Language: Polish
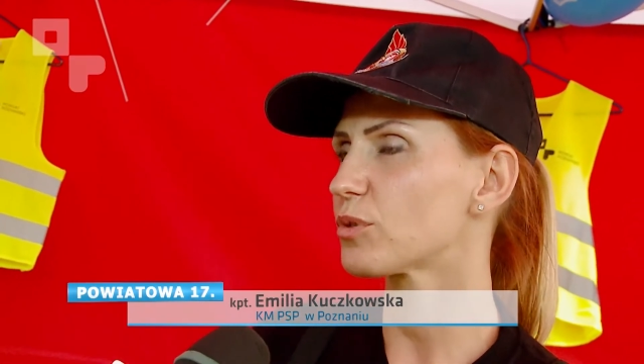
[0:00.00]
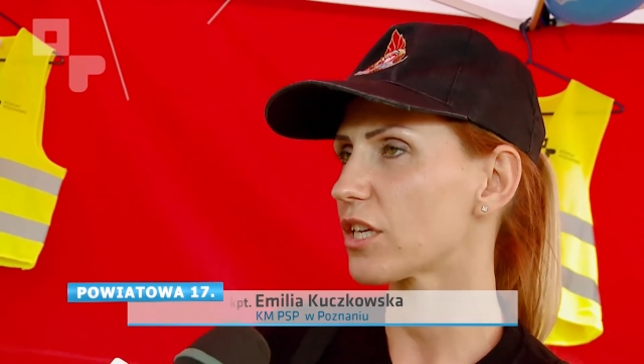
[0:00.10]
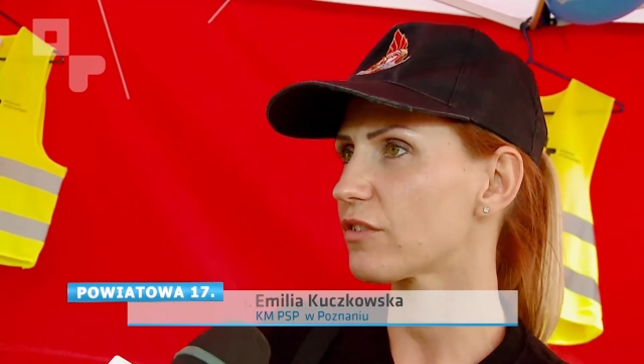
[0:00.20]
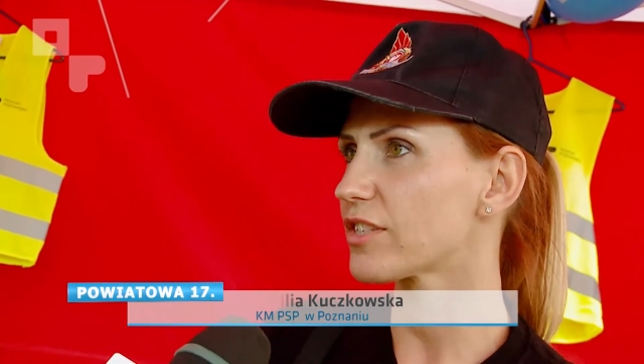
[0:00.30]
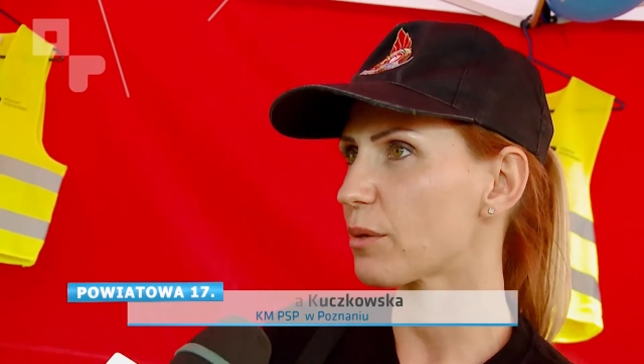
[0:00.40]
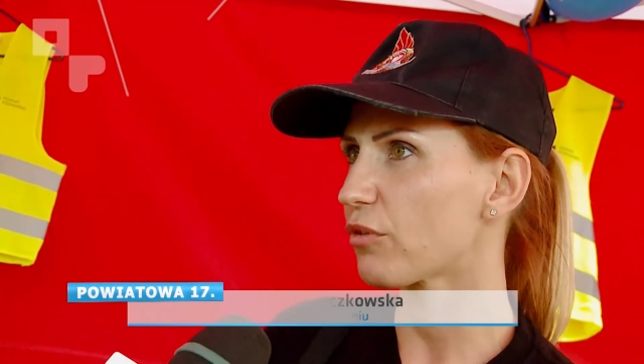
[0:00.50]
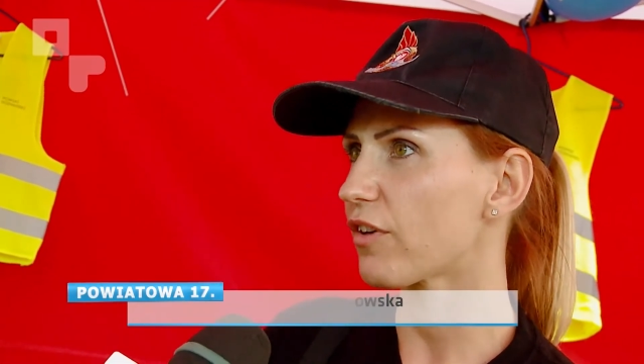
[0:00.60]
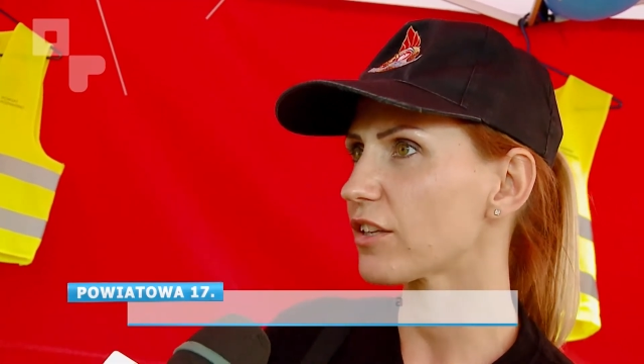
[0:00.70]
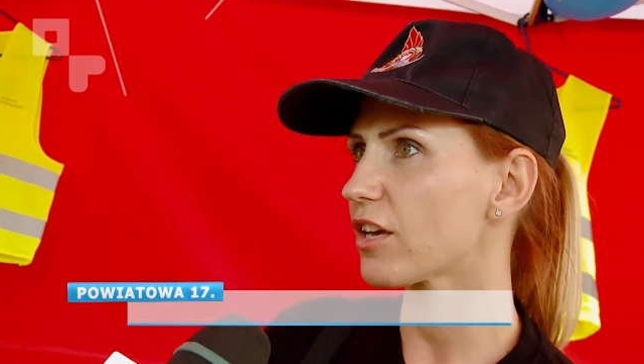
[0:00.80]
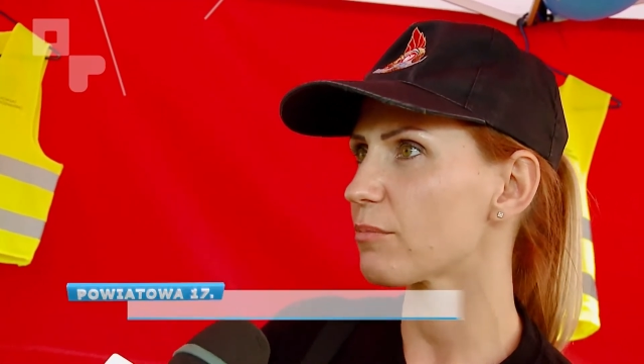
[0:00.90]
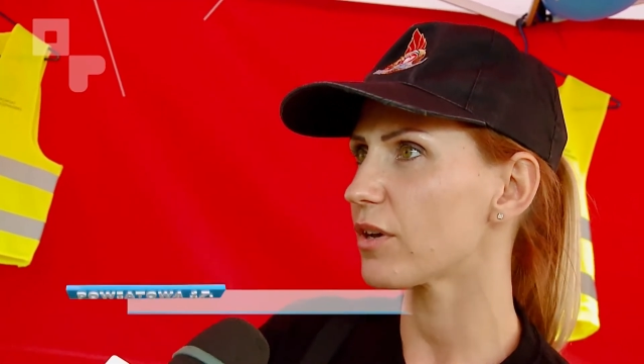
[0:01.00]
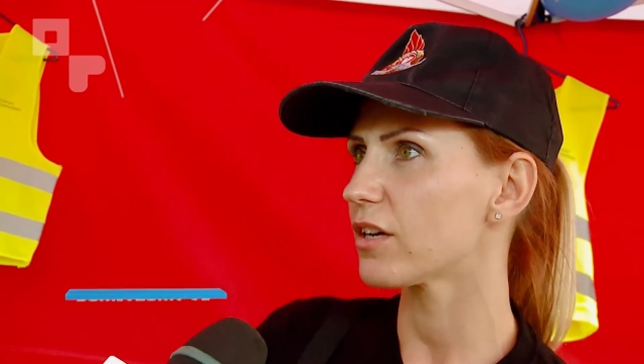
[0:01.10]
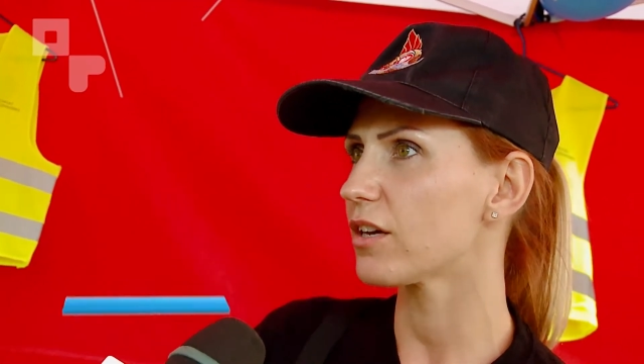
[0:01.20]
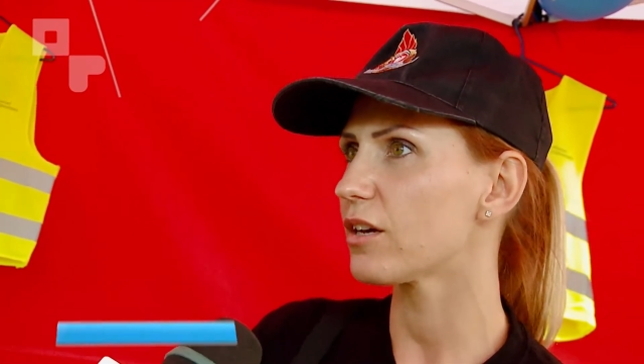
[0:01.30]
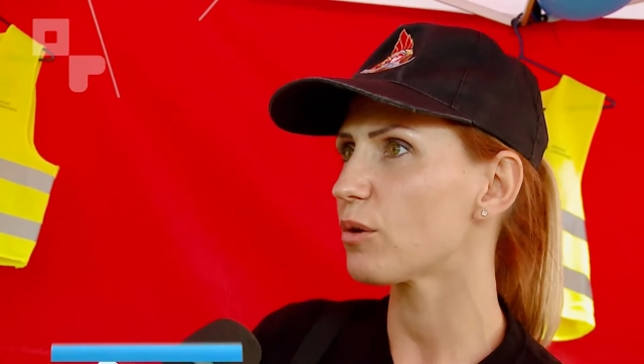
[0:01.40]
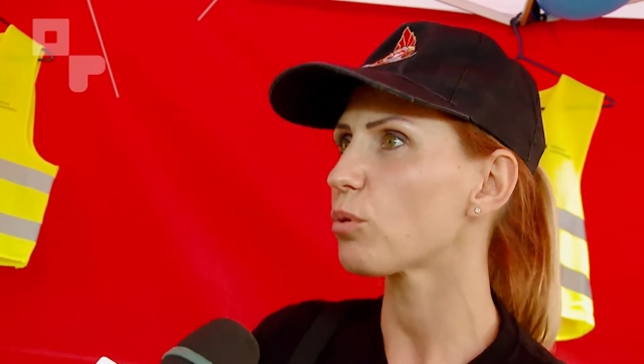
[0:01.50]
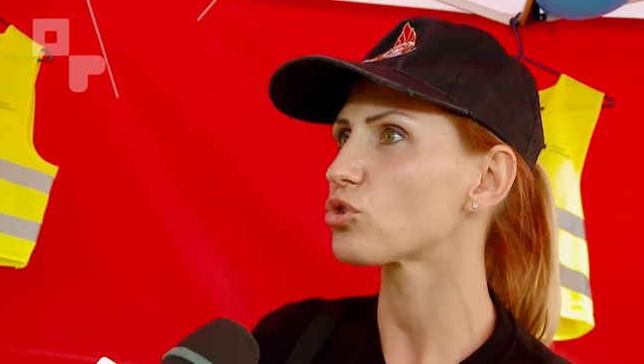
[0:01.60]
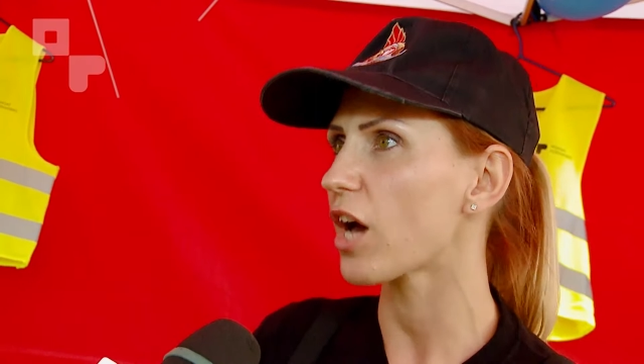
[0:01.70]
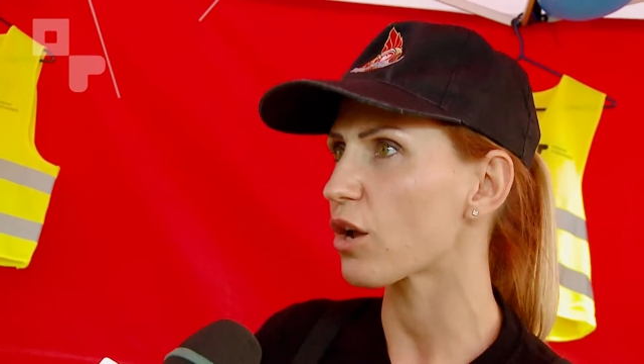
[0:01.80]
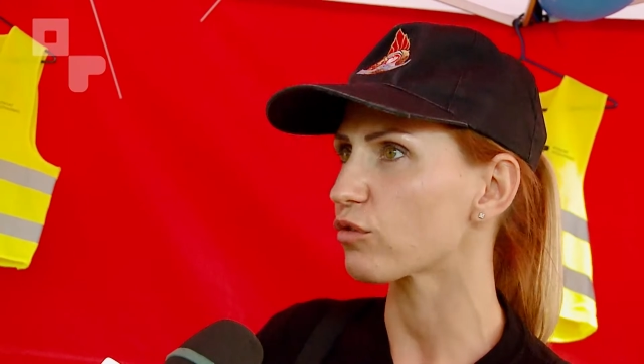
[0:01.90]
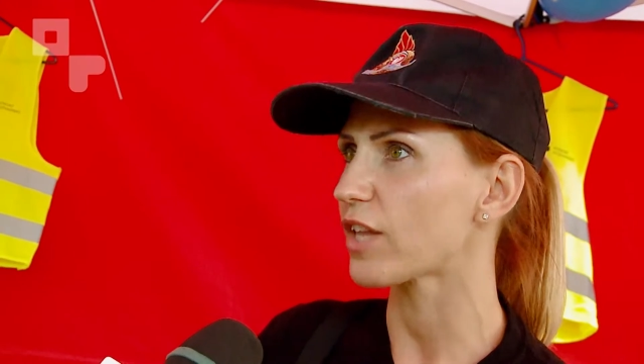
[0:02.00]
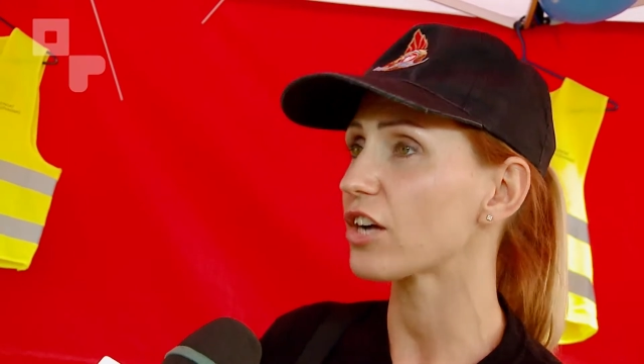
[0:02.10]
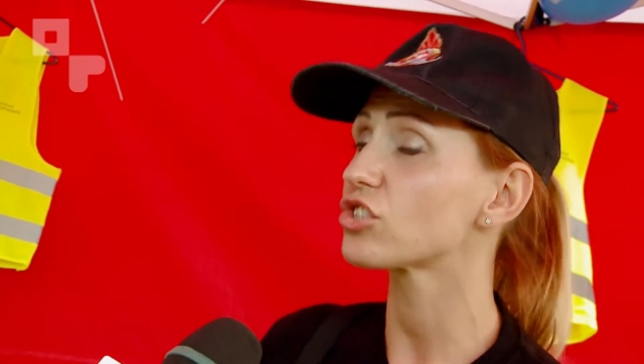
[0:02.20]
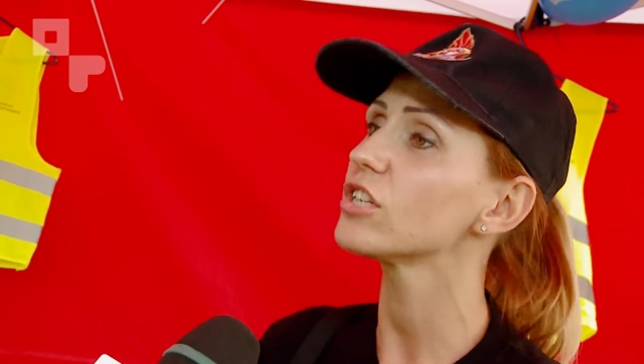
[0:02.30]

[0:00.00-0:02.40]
przed występowaniem pożarów, tak?